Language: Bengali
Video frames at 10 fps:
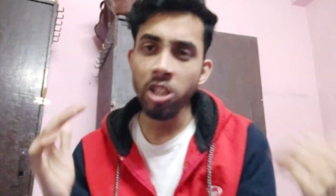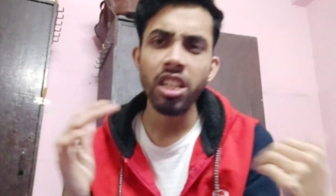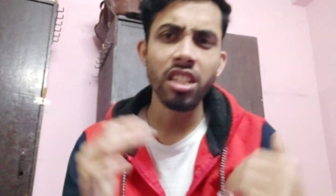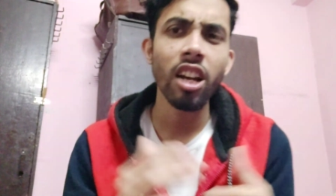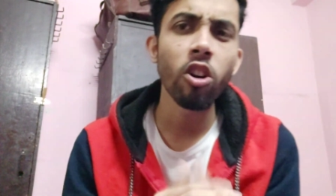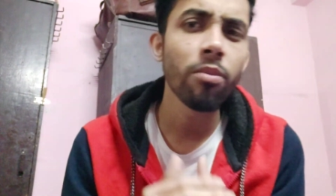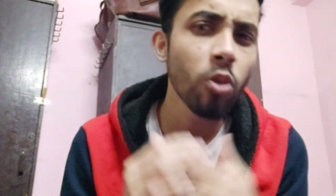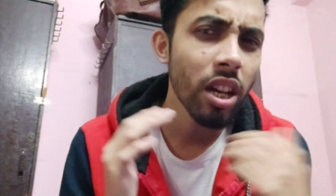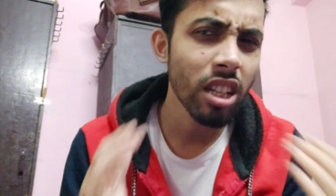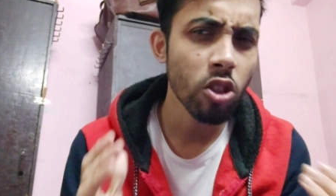মুই চেষ্টা করিম
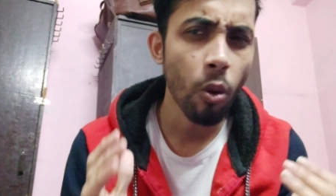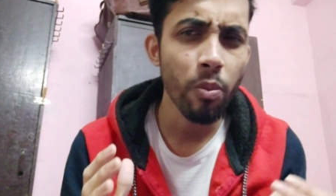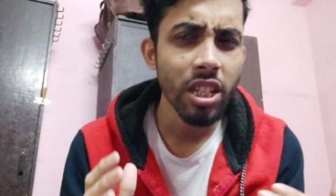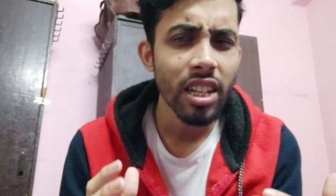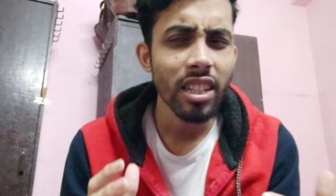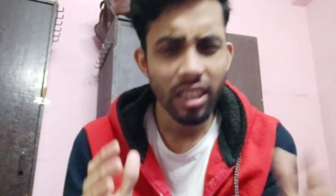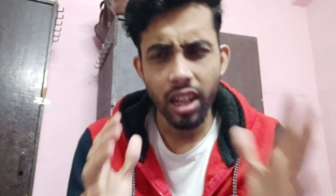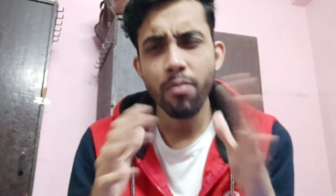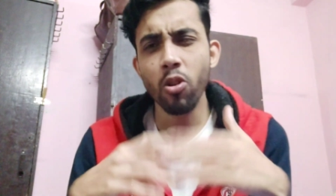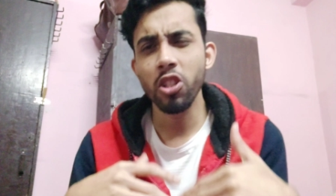দুই হাজার চব্বিশটা
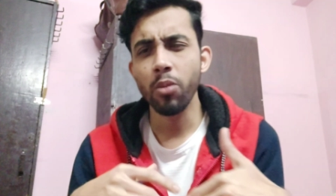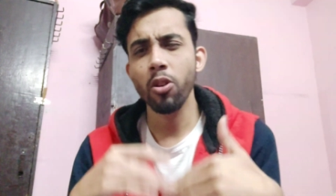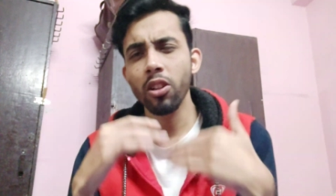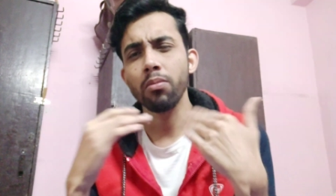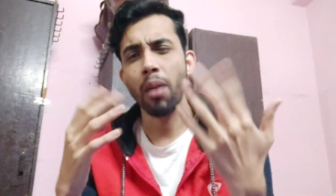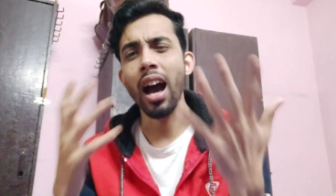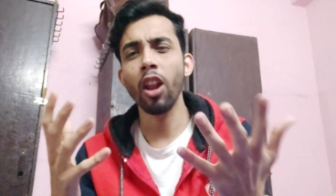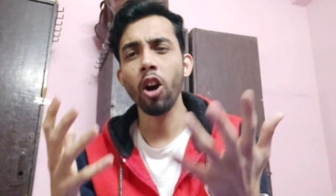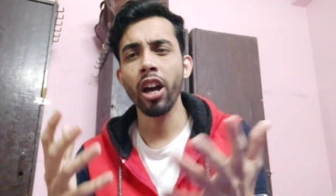যাতে মোর জীবনত ভাল